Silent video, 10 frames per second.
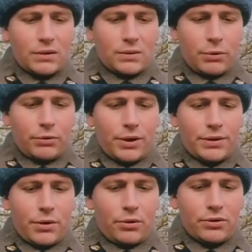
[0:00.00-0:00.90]
Только
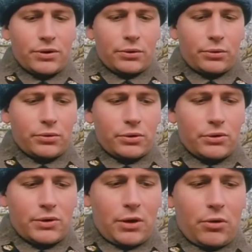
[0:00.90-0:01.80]
армия способна
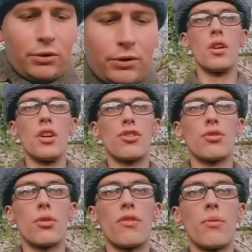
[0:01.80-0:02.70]
раскрыть ваши
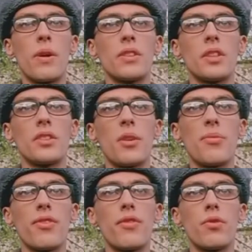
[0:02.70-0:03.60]
внутренние резервы
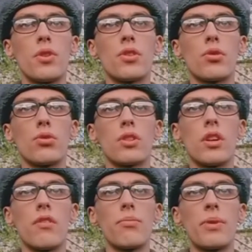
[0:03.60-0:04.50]
и превратить
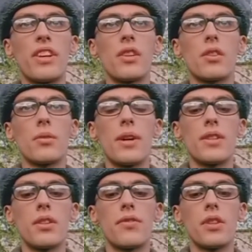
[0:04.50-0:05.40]
тухлых
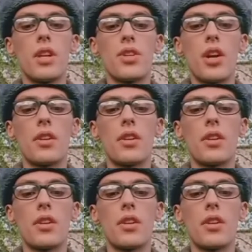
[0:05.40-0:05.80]
мечтателей в